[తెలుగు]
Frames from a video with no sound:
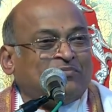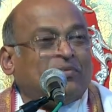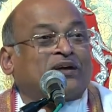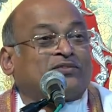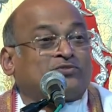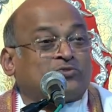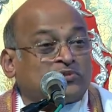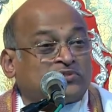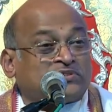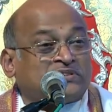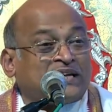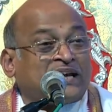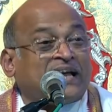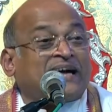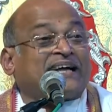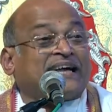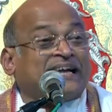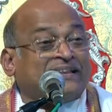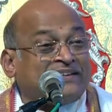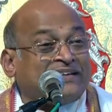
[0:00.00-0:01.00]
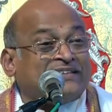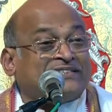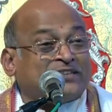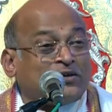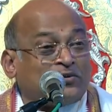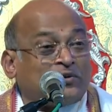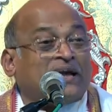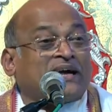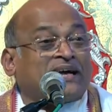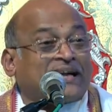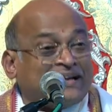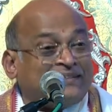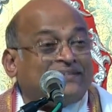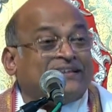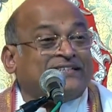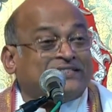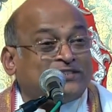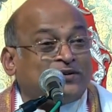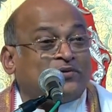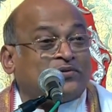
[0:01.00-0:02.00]
భర్త వస్తే నాకేం తెచ్చావు నాకేం
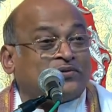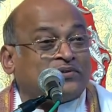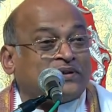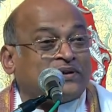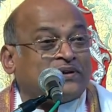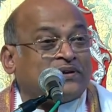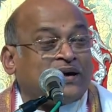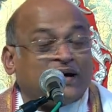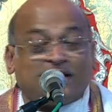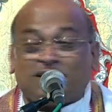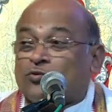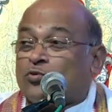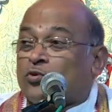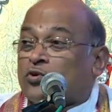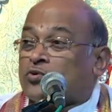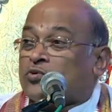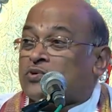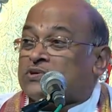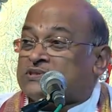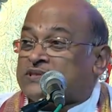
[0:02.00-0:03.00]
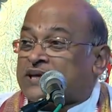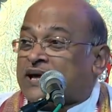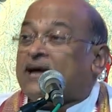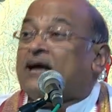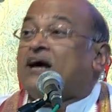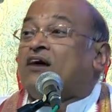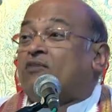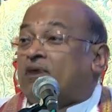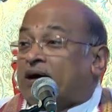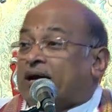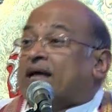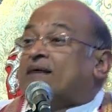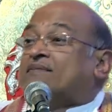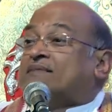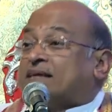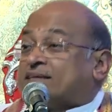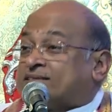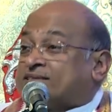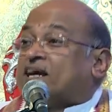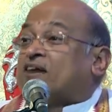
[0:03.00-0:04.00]
తెచ్చావు ఉంటుందండి అదే కొడుకు వస్తే వాడు ఏం
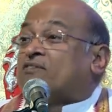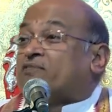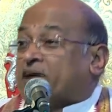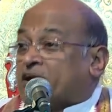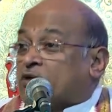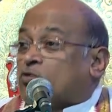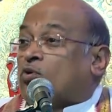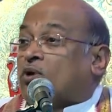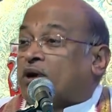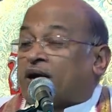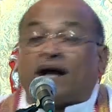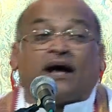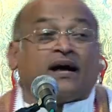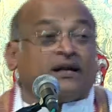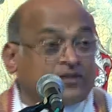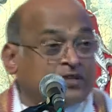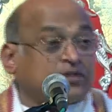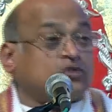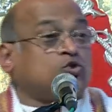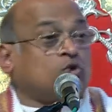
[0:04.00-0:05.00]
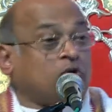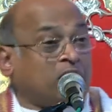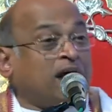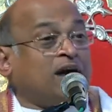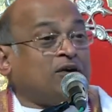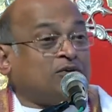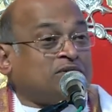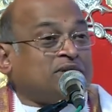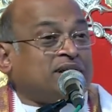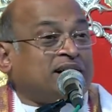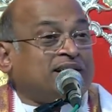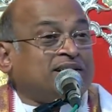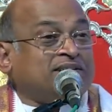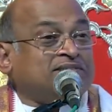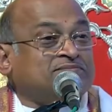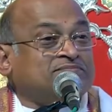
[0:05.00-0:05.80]
చేస్తాడు వేరే కొంక తీసుకోరా అంటుందండి